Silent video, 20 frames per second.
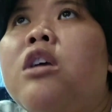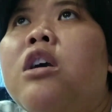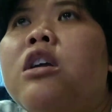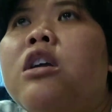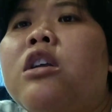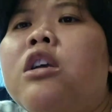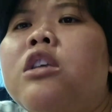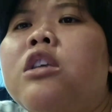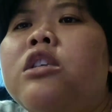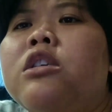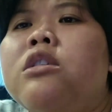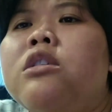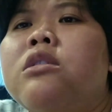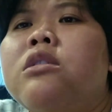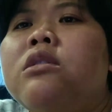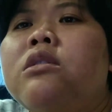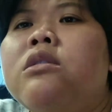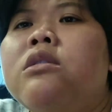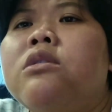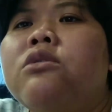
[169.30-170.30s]
harganya
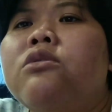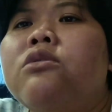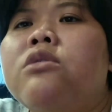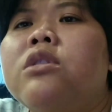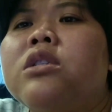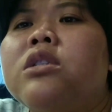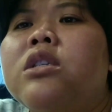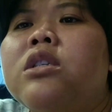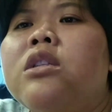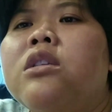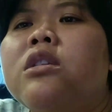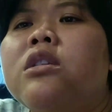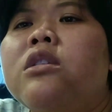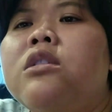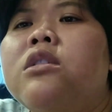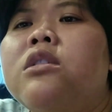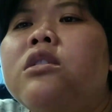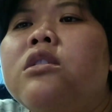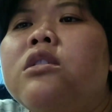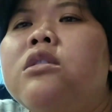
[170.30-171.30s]
kalau nggak salah
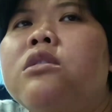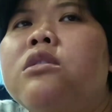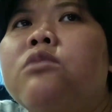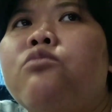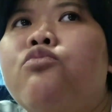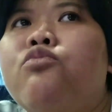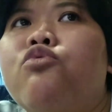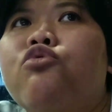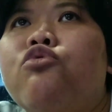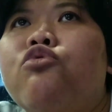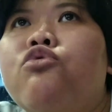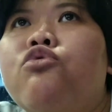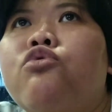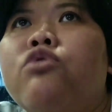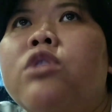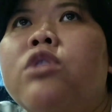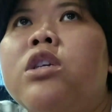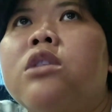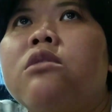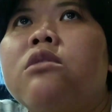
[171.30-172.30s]
tadi 60
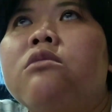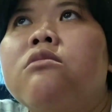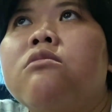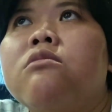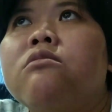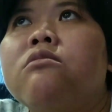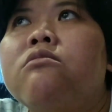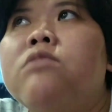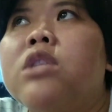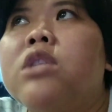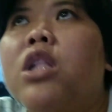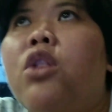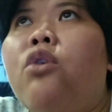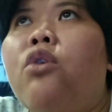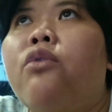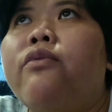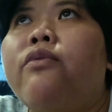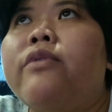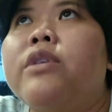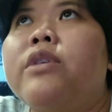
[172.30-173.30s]
puluh lihat meat
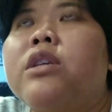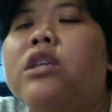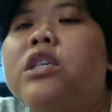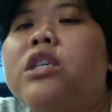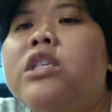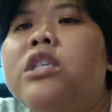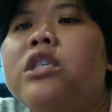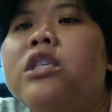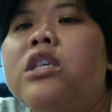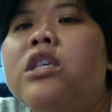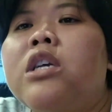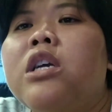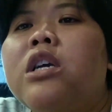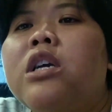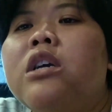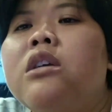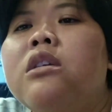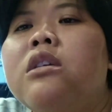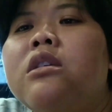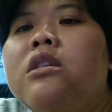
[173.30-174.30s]
eh,
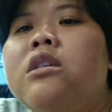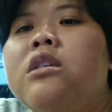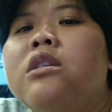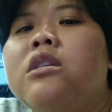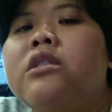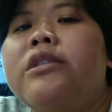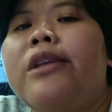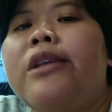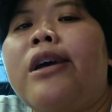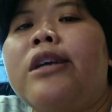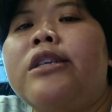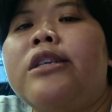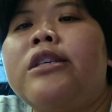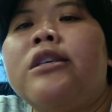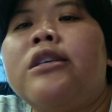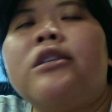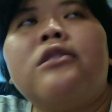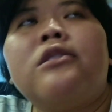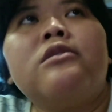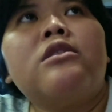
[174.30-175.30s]
isinya
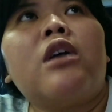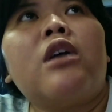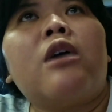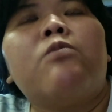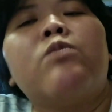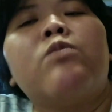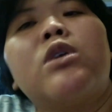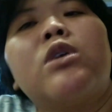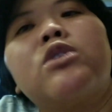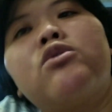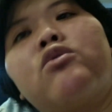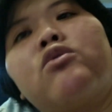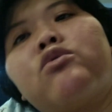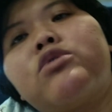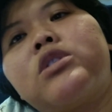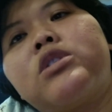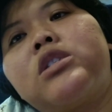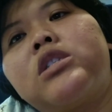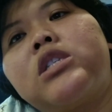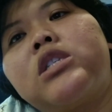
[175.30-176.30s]
daging sama
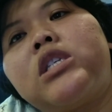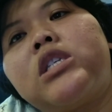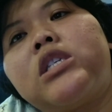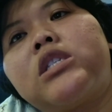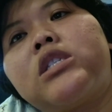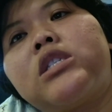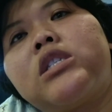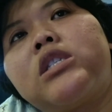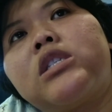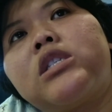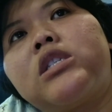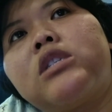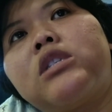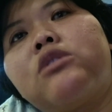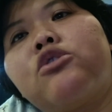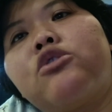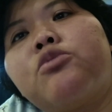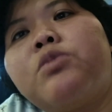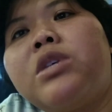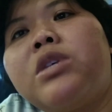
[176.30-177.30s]
sosis
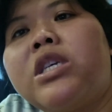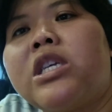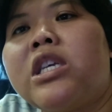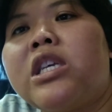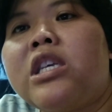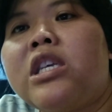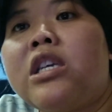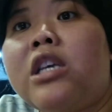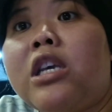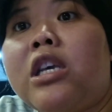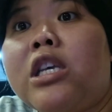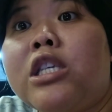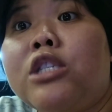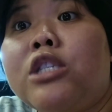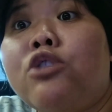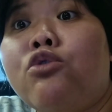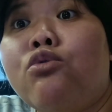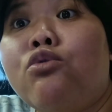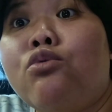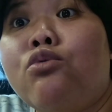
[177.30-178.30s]
terus pinggirannya
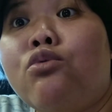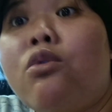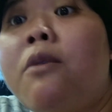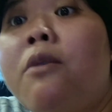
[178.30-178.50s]
keju